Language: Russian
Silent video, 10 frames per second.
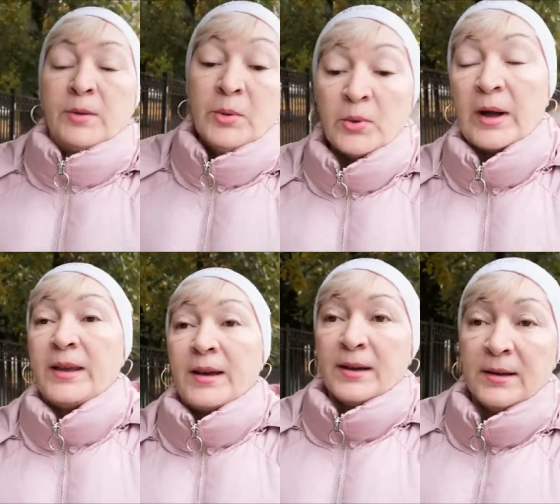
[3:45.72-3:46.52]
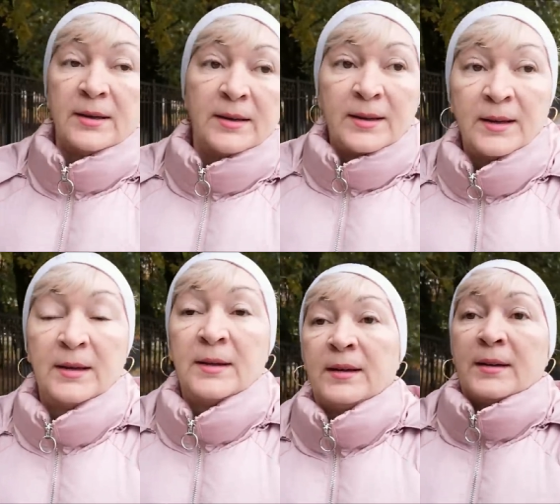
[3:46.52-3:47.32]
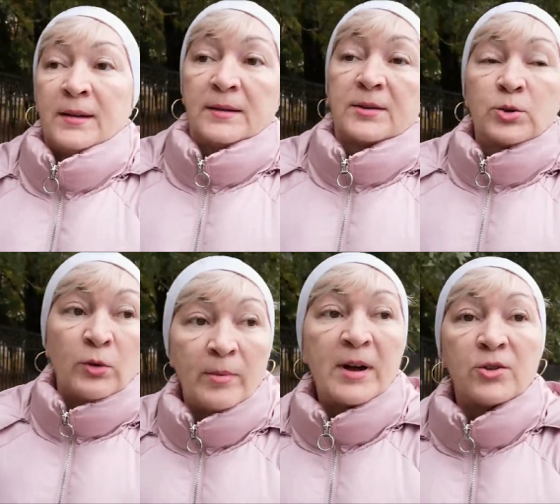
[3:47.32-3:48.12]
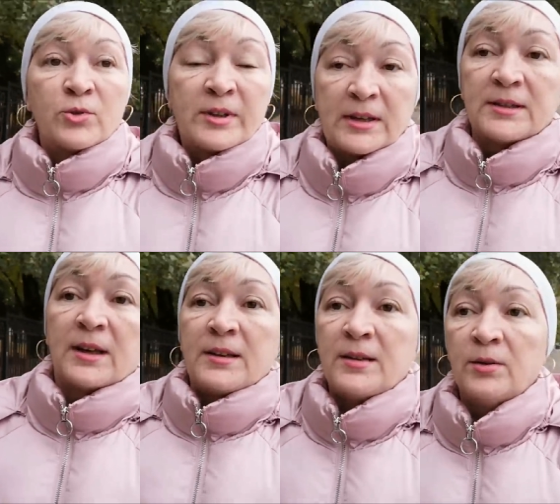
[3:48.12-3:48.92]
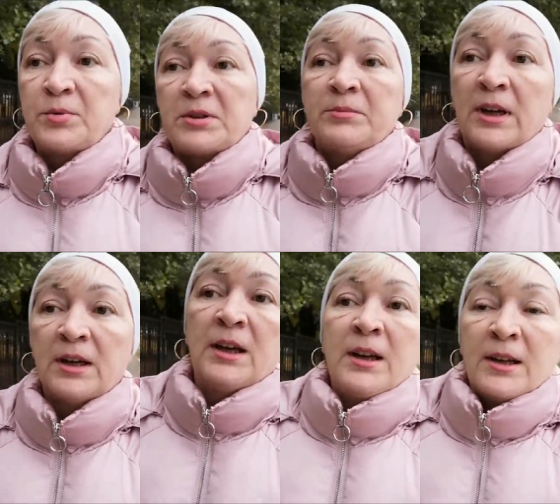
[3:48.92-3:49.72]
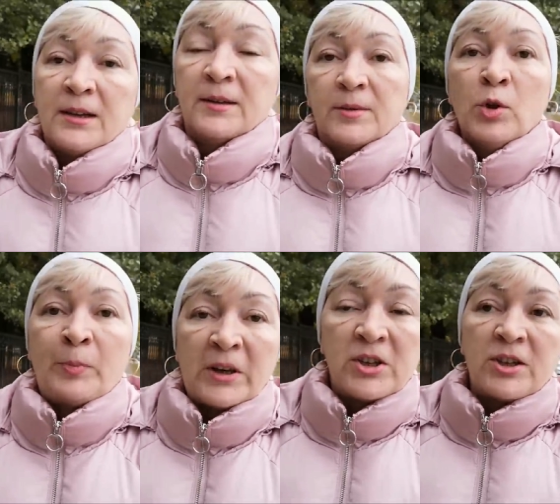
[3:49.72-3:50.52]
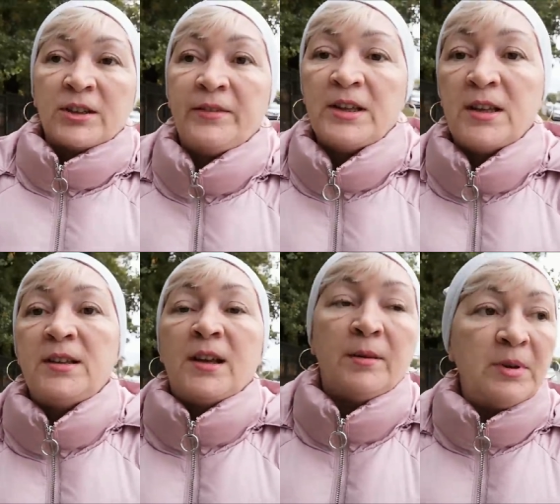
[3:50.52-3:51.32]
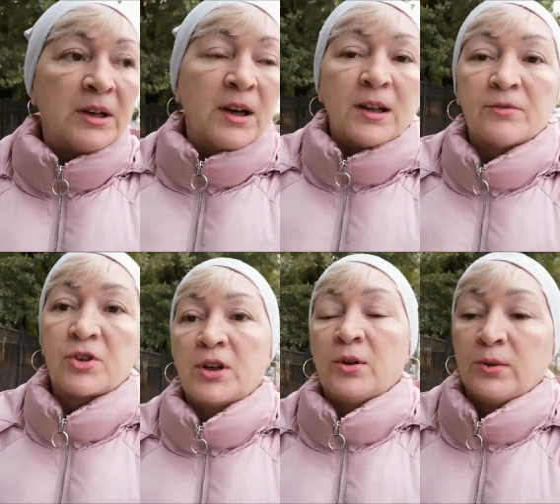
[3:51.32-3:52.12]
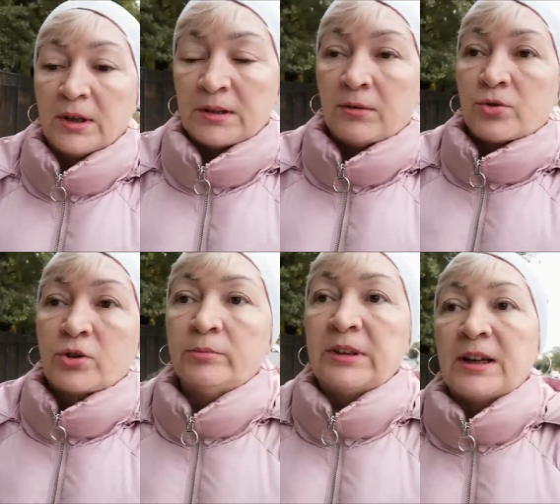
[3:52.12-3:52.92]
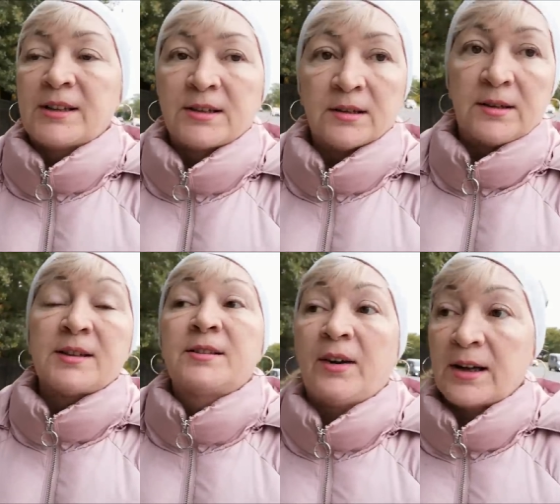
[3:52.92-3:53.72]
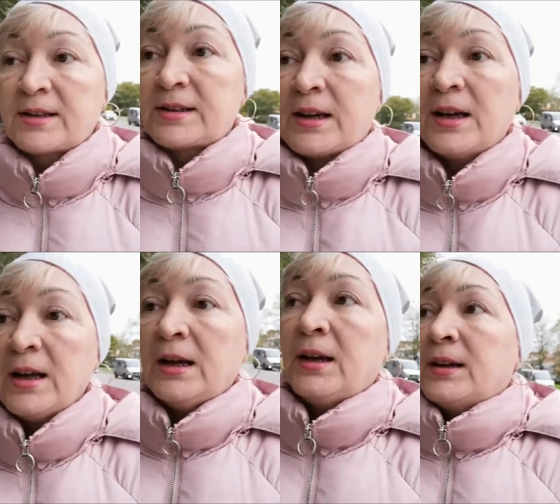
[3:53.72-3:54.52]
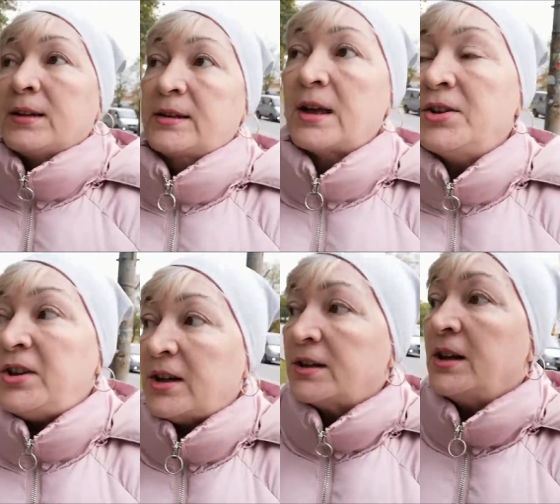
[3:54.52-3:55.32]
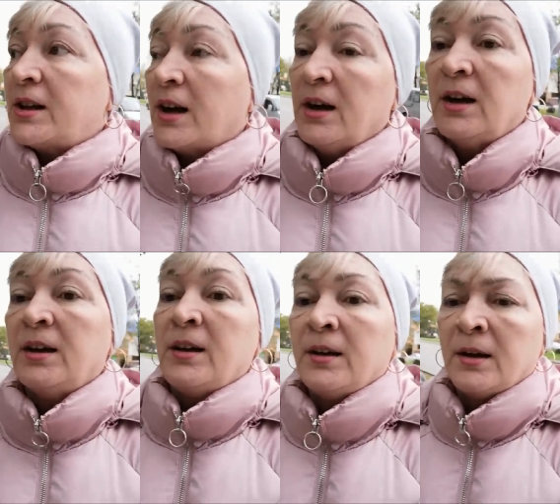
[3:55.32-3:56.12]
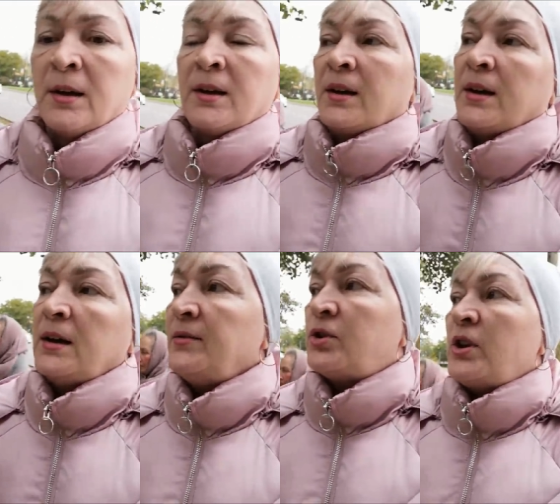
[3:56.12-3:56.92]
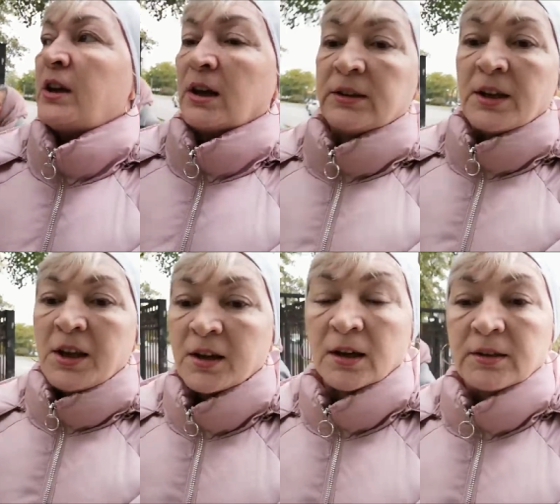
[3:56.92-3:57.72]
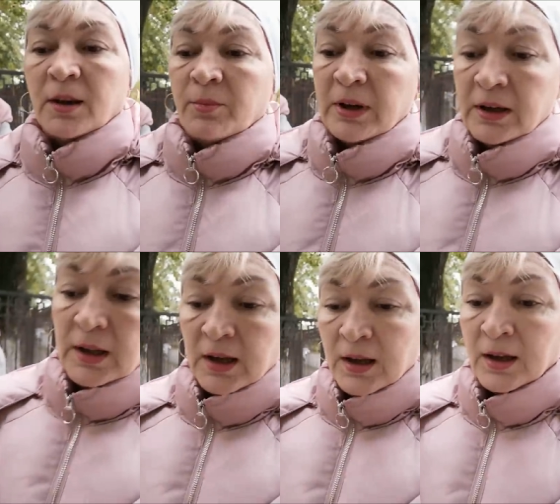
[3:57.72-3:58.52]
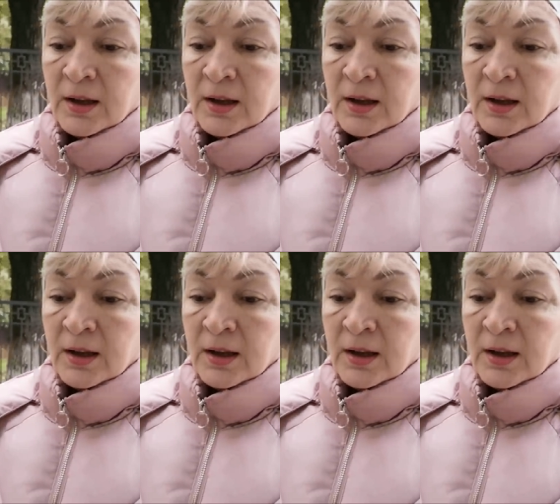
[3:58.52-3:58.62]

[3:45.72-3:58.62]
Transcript: Ну, а я что вам хочу сказать. В общем-то, ну, почти две недели бегала в жиру для того, чтобы до дозваться сантехника. Им все никогда некогда было.